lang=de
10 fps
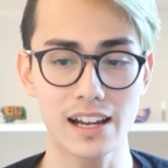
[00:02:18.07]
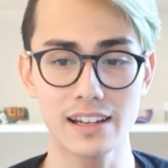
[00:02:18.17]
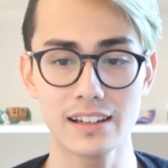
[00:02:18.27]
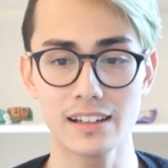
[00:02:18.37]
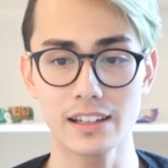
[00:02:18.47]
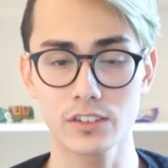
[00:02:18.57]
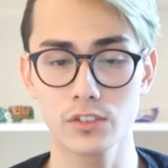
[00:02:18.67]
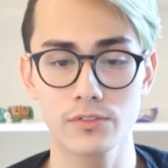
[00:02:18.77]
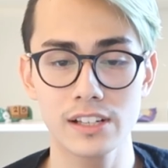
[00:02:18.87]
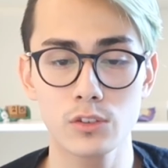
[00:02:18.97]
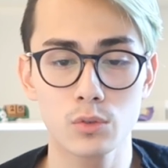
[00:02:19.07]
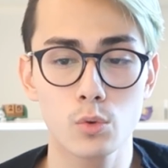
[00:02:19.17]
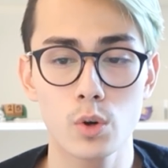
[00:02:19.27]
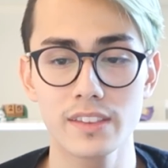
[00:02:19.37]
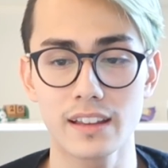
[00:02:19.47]
weil das viel zu
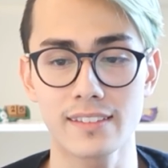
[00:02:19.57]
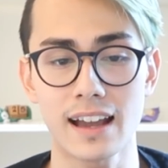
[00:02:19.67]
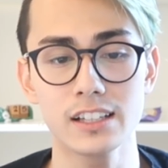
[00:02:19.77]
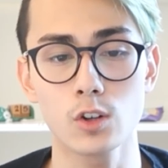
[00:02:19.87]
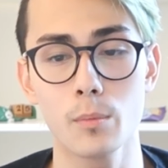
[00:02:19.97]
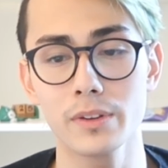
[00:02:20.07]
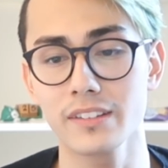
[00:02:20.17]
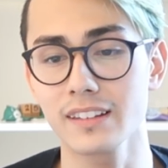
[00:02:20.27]
ein kurzer Zeitraum ist.